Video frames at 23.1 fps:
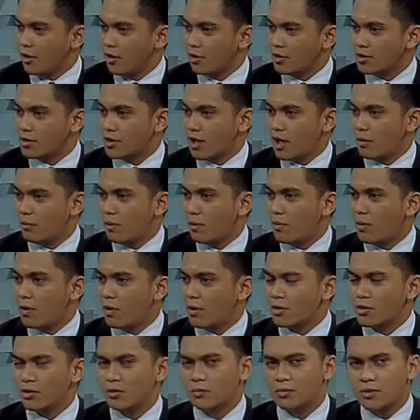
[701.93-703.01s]
kan kalau
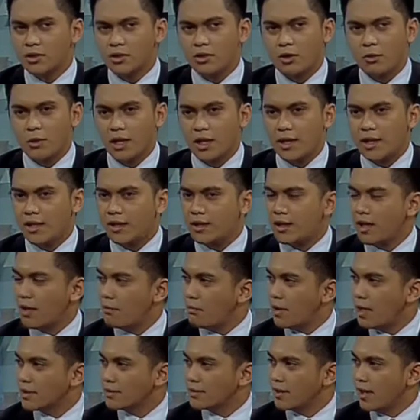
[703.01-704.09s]
selama mengkonsumsi
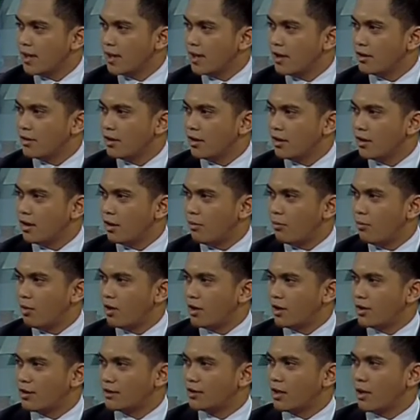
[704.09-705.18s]
soma ada nggak pantangan oh,
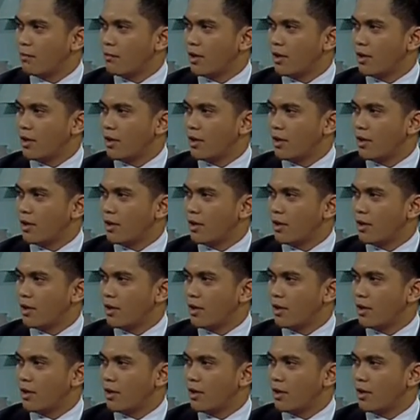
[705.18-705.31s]
yang